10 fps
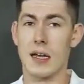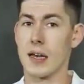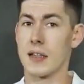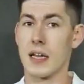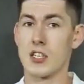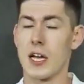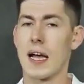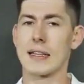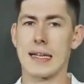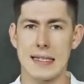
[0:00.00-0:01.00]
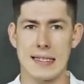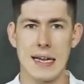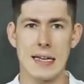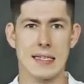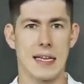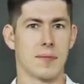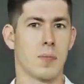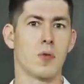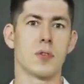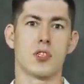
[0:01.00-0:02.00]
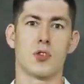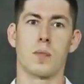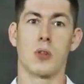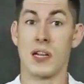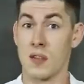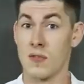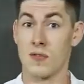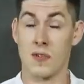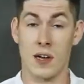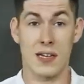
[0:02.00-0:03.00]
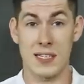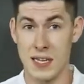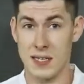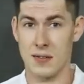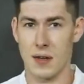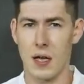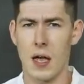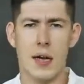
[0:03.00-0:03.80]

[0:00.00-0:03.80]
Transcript: или иначе отказались от полностью планового хозяйства.